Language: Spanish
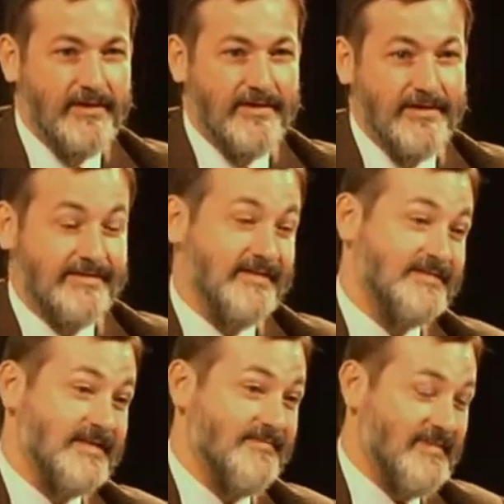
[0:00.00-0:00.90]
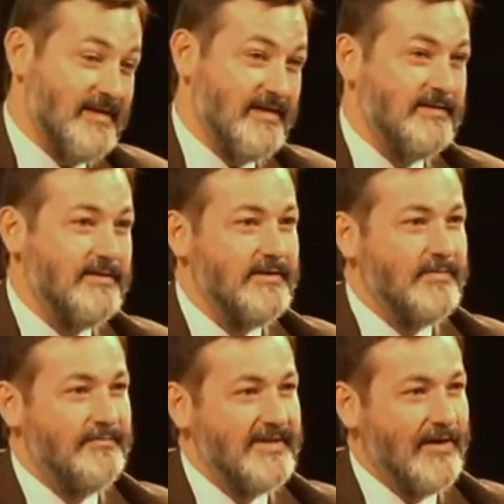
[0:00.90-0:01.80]
Y es que esta semana
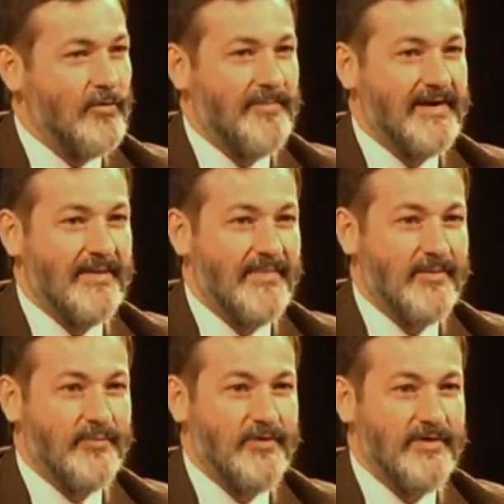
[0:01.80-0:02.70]
viajo a Panamá por